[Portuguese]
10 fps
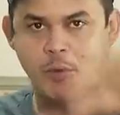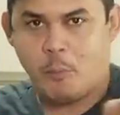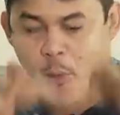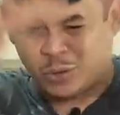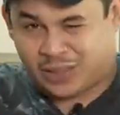fomos
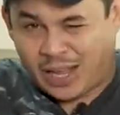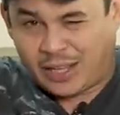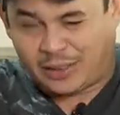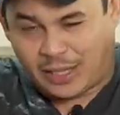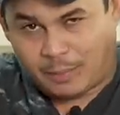pra um boteco
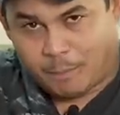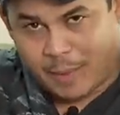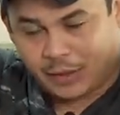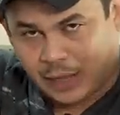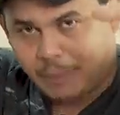que tem
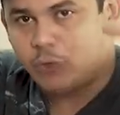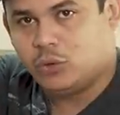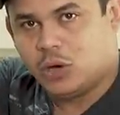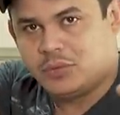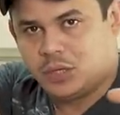perto do terminal
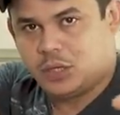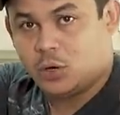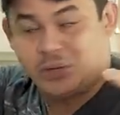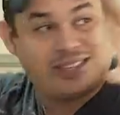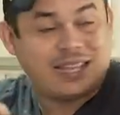de ônibus aqui,
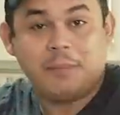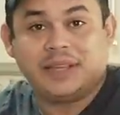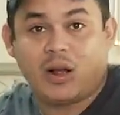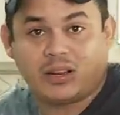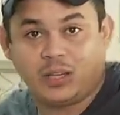ó. E esse
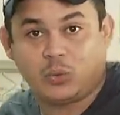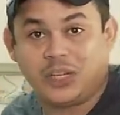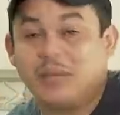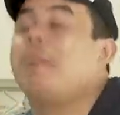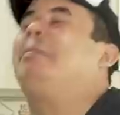terminal aqui em
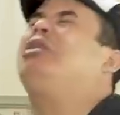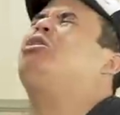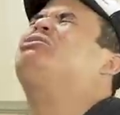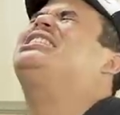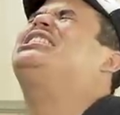Curitiba é
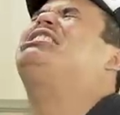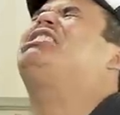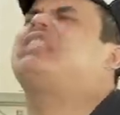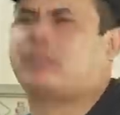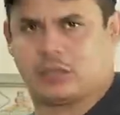
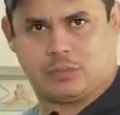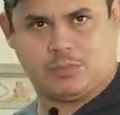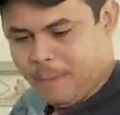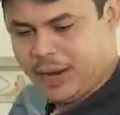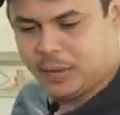
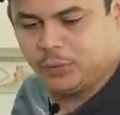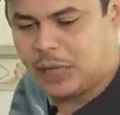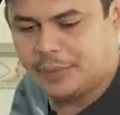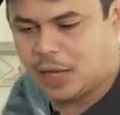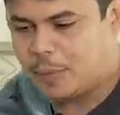perigosíssimo. Parei no
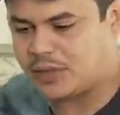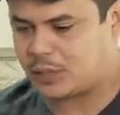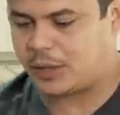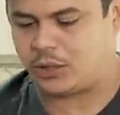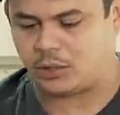terminal e
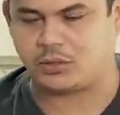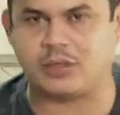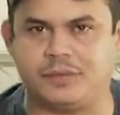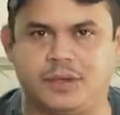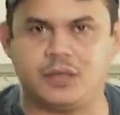comecei aqui, ó.
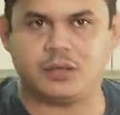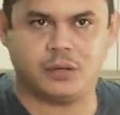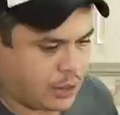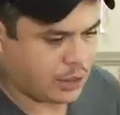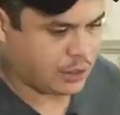Cerveja,
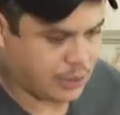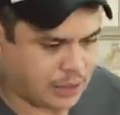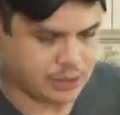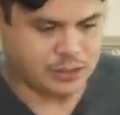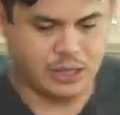cana,
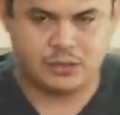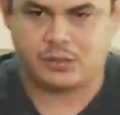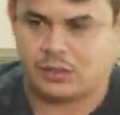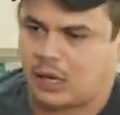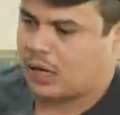
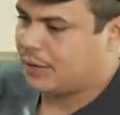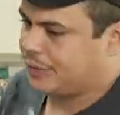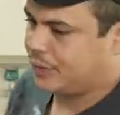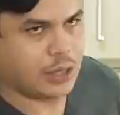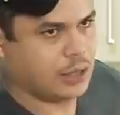cachaça e
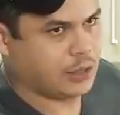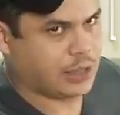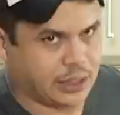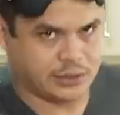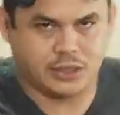tarrafa. Cana,
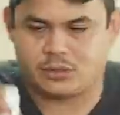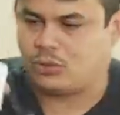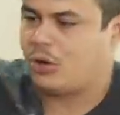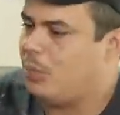cachaça, Diogo